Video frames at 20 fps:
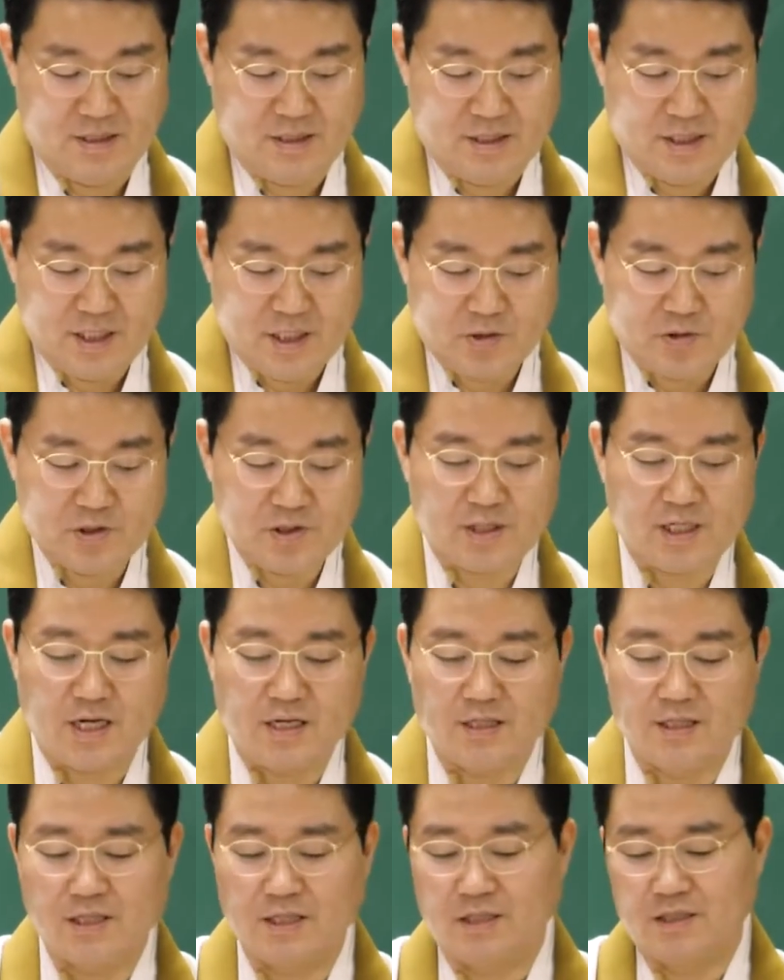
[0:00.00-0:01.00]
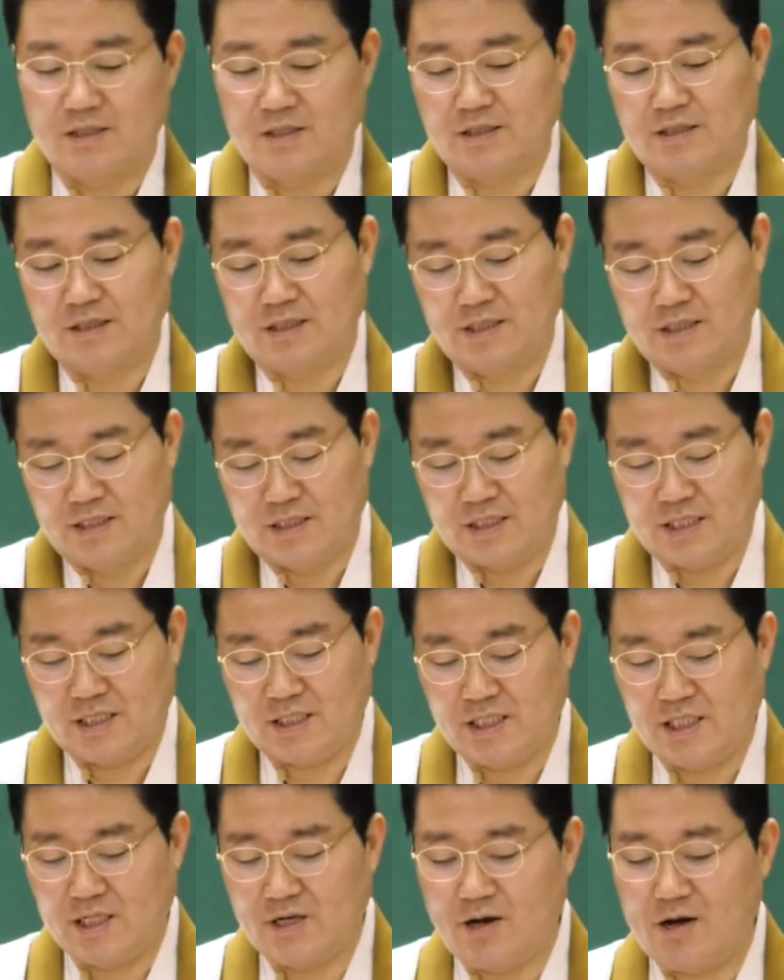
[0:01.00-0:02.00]
이 이론상을
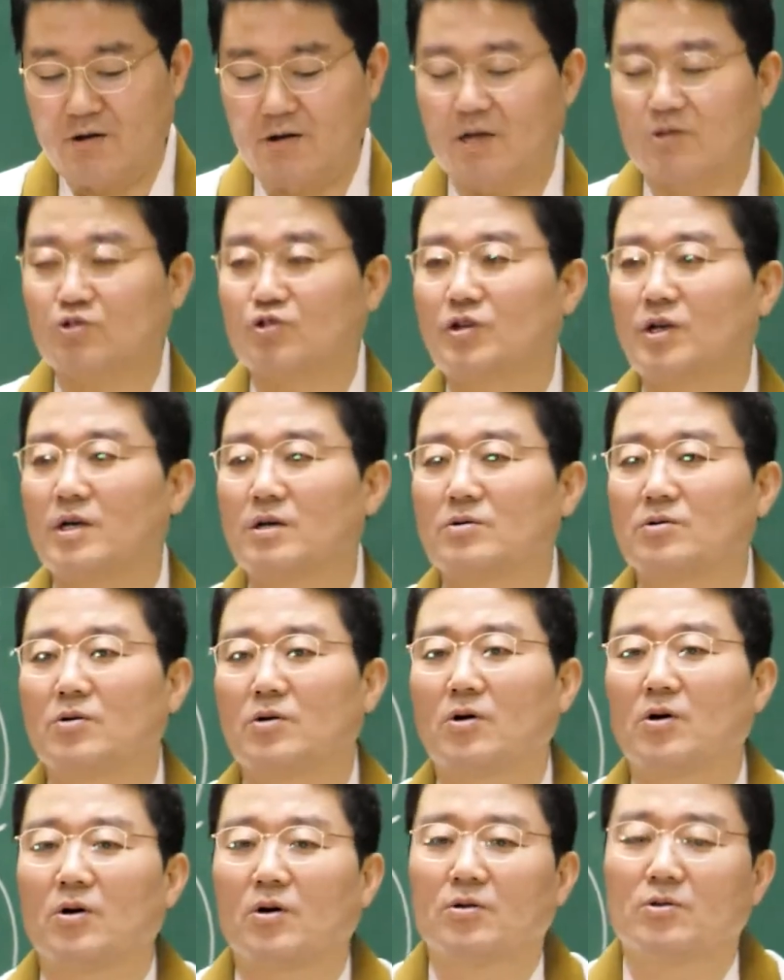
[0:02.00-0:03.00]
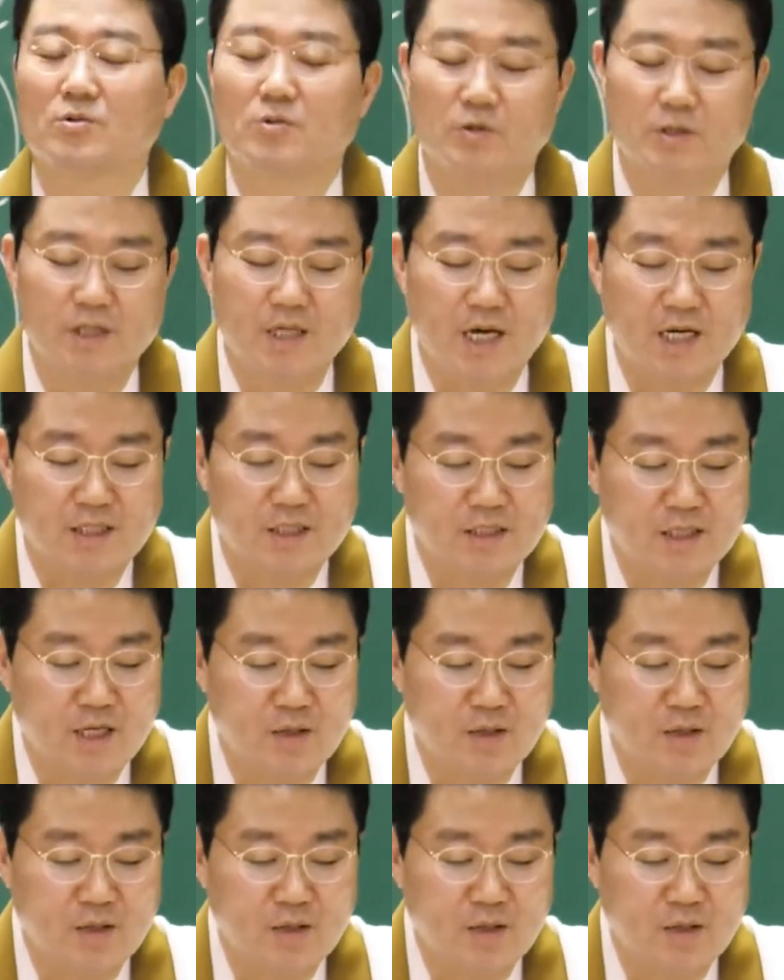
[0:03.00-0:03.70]
신앙과 수행으로 또 이야기를